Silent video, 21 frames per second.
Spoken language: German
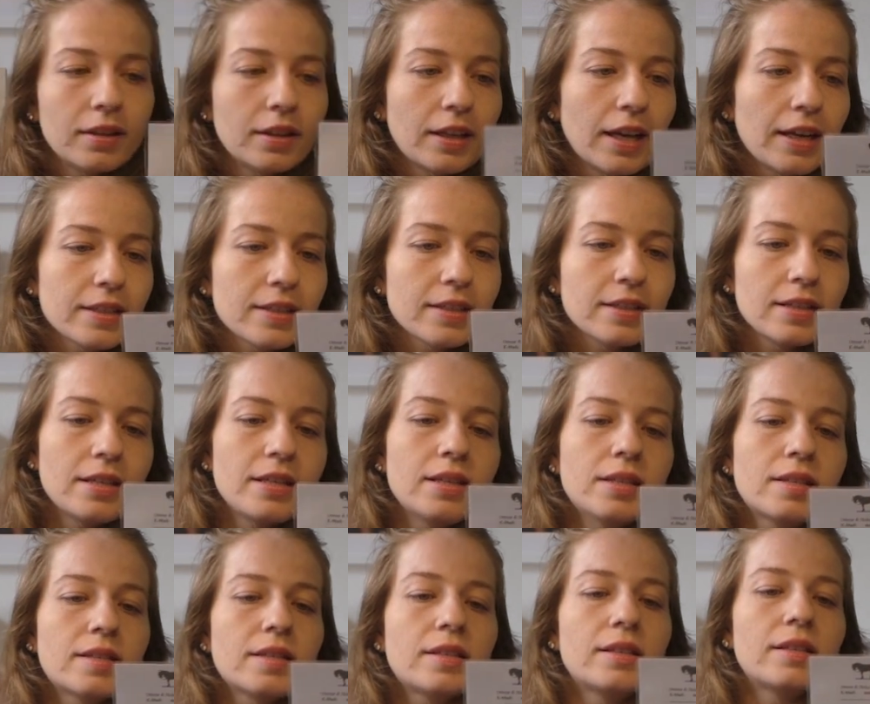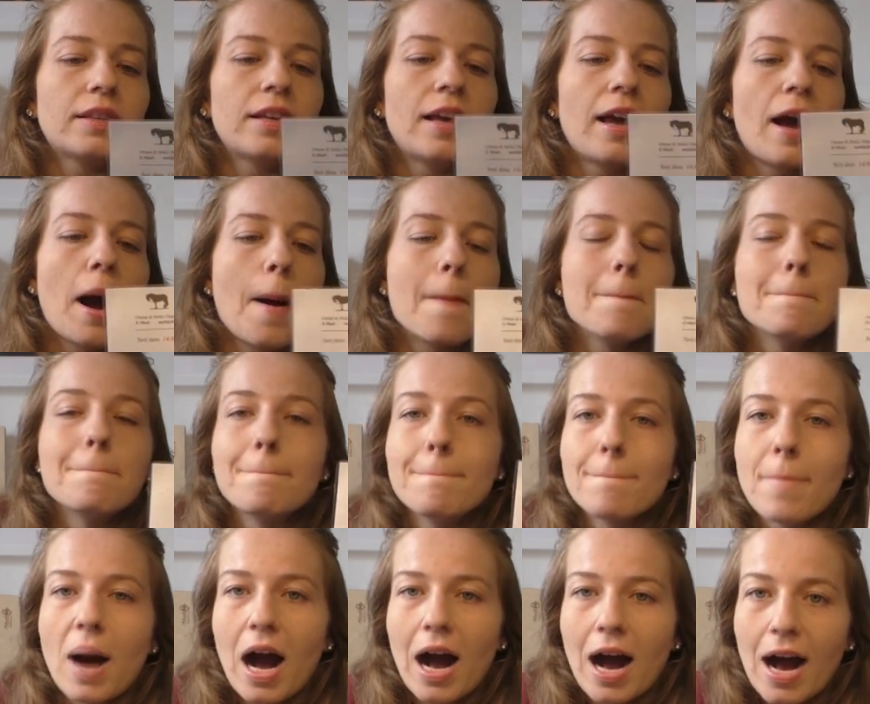Das ist der
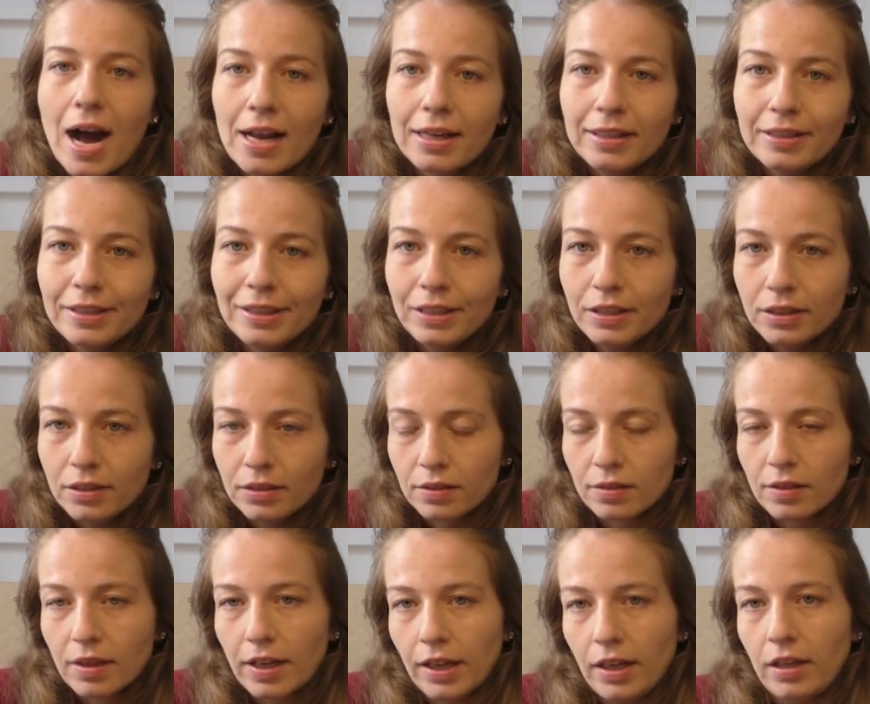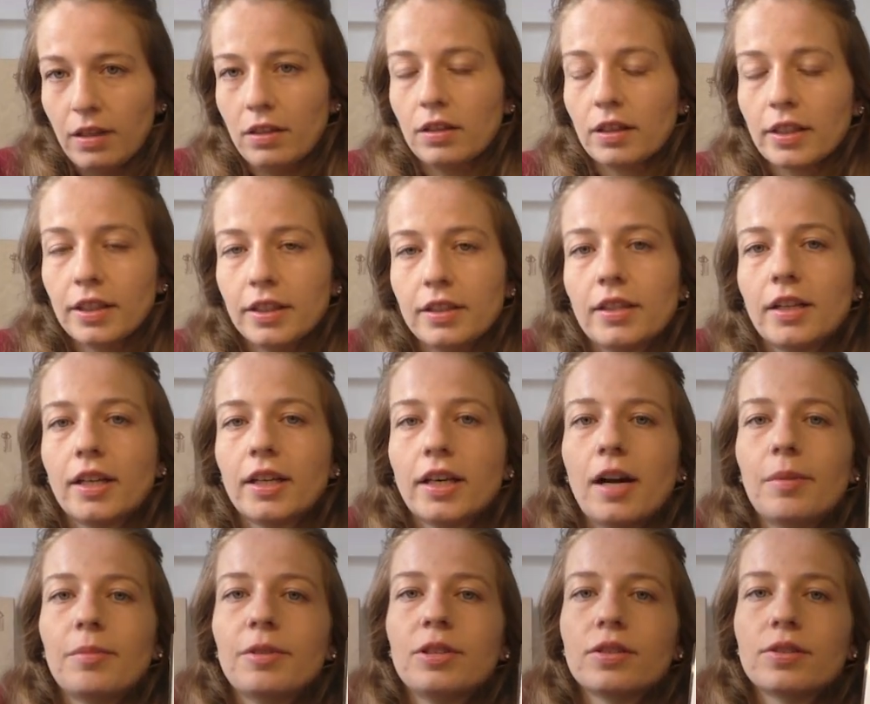Mali. Sein richtiger
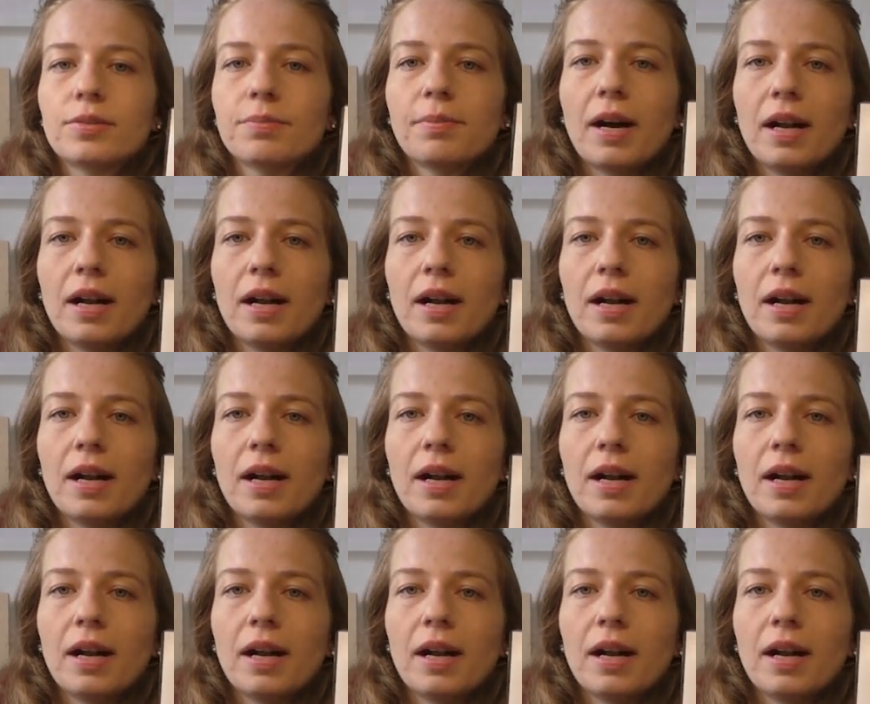Name ist